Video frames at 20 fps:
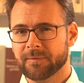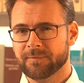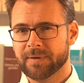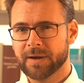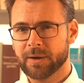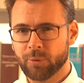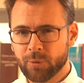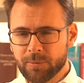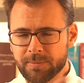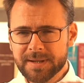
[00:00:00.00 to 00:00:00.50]

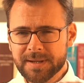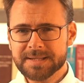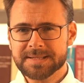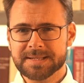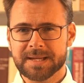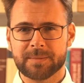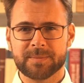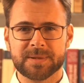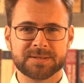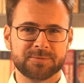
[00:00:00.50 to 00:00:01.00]
warum
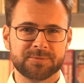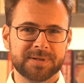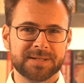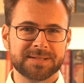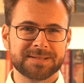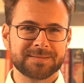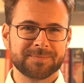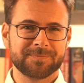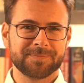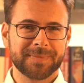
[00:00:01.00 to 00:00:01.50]
das aber so
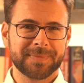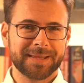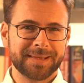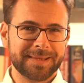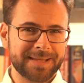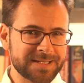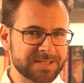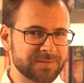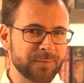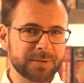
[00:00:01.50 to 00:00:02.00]
ist,
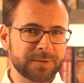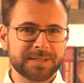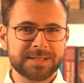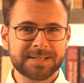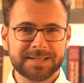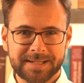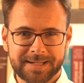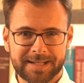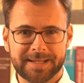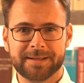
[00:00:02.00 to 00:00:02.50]
das wird
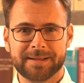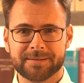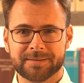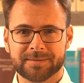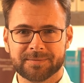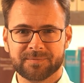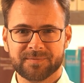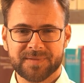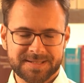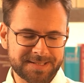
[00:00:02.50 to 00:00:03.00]
nicht
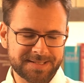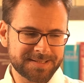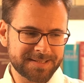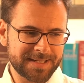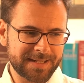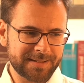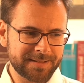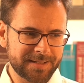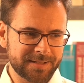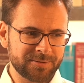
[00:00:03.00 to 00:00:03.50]
erklärt, was die
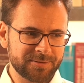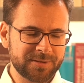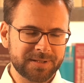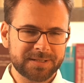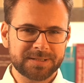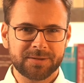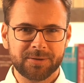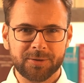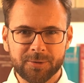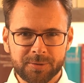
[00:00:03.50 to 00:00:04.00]
Sache
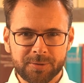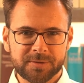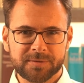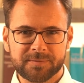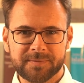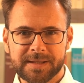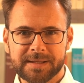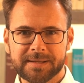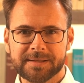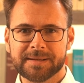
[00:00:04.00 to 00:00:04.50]
natürlich
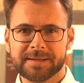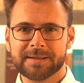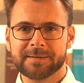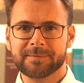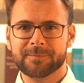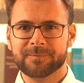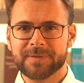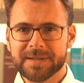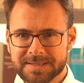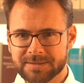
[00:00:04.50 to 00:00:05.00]
irgendwie
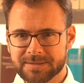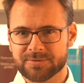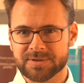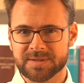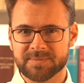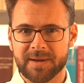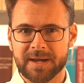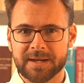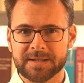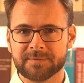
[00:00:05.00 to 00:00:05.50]

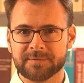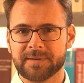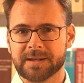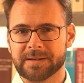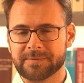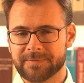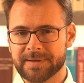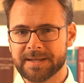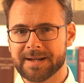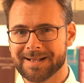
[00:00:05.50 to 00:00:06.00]
witzlos macht,
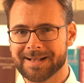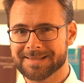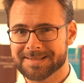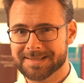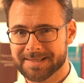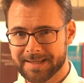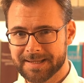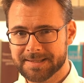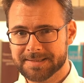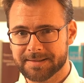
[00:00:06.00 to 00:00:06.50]
weil wir
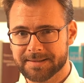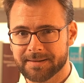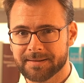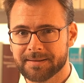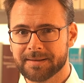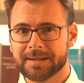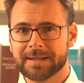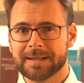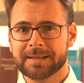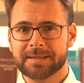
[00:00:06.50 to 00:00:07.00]
als
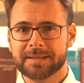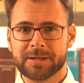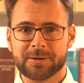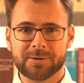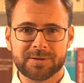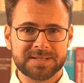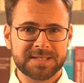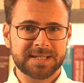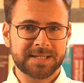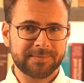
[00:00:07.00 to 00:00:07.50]
Leser die
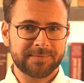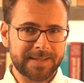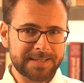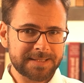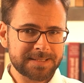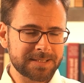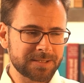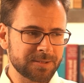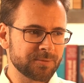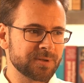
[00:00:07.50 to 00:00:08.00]

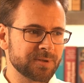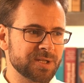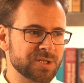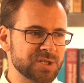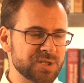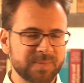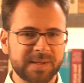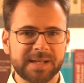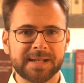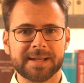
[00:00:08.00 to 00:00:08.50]
Konsequenzen und den
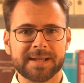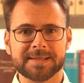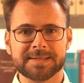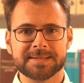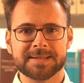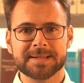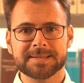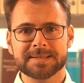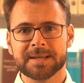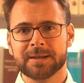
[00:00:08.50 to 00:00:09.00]

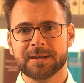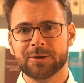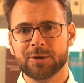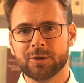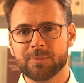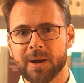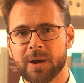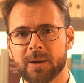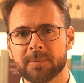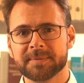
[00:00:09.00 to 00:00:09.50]
Spieleinsatz
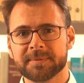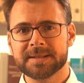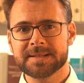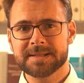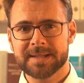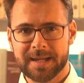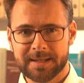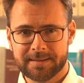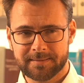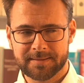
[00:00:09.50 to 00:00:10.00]
überhaupt
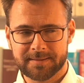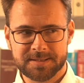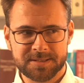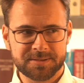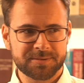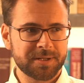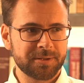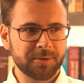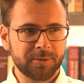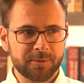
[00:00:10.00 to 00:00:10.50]
nicht kennen,
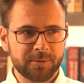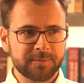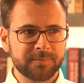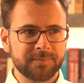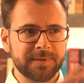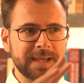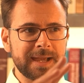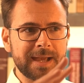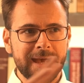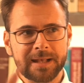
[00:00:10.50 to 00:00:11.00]
sondern
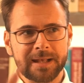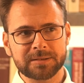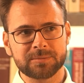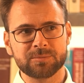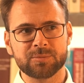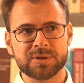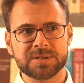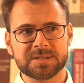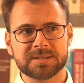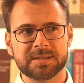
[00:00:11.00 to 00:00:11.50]
irgendwie
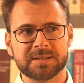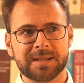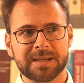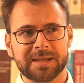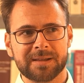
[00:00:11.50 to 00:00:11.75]
erraten müssen,